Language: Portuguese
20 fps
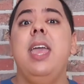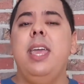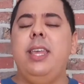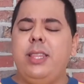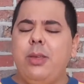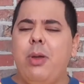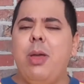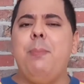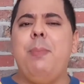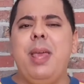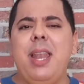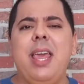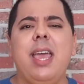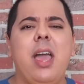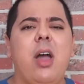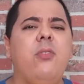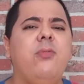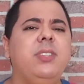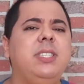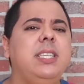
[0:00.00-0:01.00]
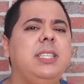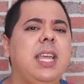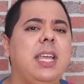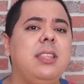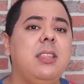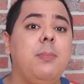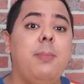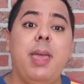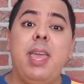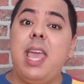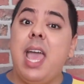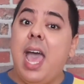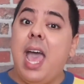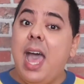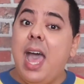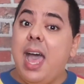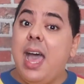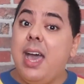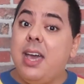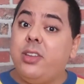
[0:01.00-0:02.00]
Então é bem legal visitar também
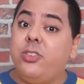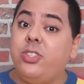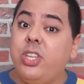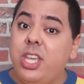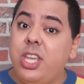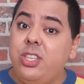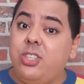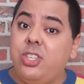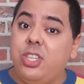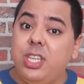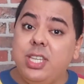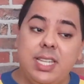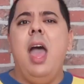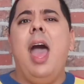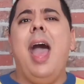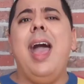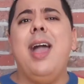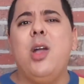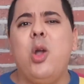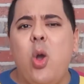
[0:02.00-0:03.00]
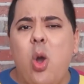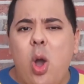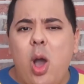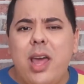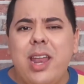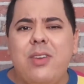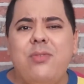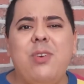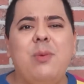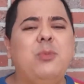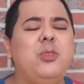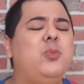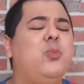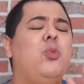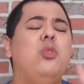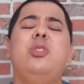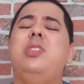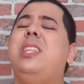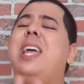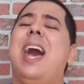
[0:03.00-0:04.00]
a Argentina. Agora vamos
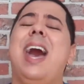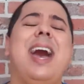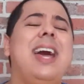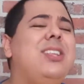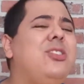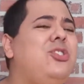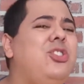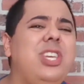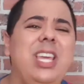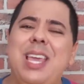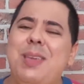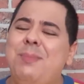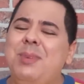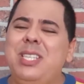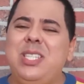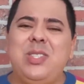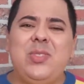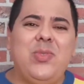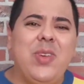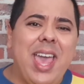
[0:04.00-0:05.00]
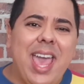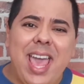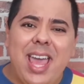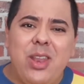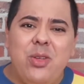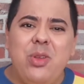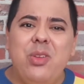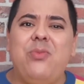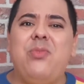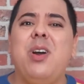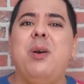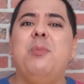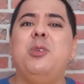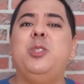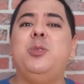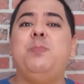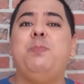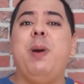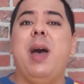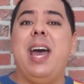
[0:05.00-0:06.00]
mudar de hemisfério e vamos
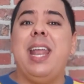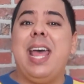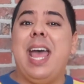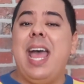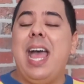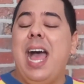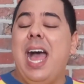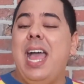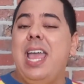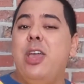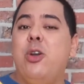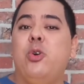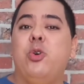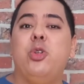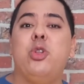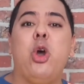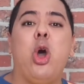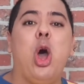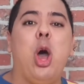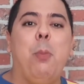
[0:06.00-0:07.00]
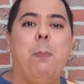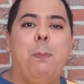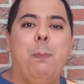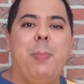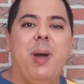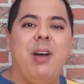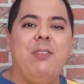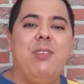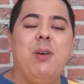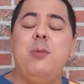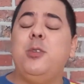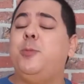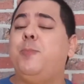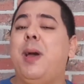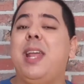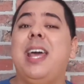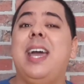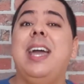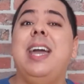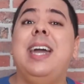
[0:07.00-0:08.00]
vamos para a Europa, vamos
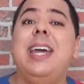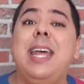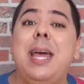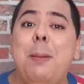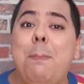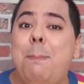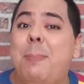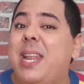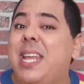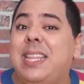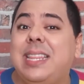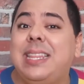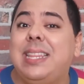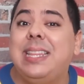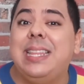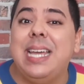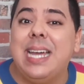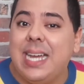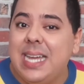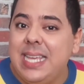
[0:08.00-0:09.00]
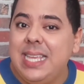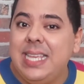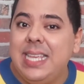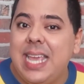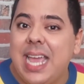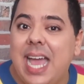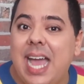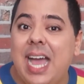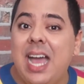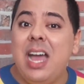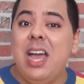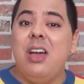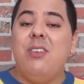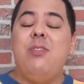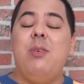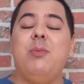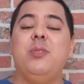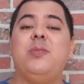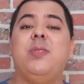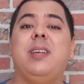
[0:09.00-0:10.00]
para a Grã-Bretanha,
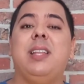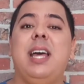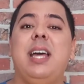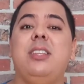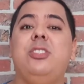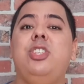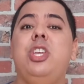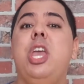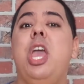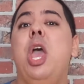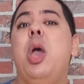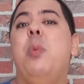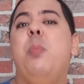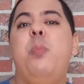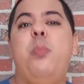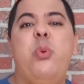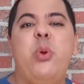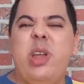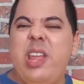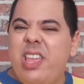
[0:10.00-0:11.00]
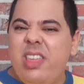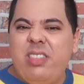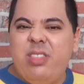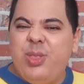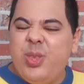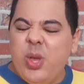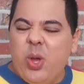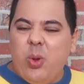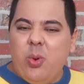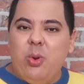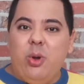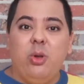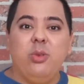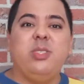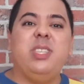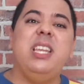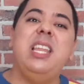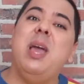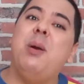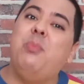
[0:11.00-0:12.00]
vamos falar de Brighton,
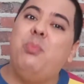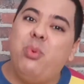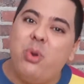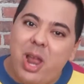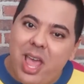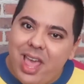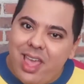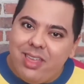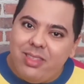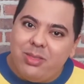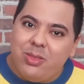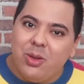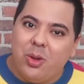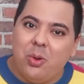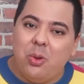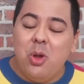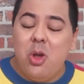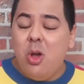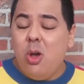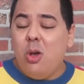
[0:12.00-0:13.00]
ou seria Brighton,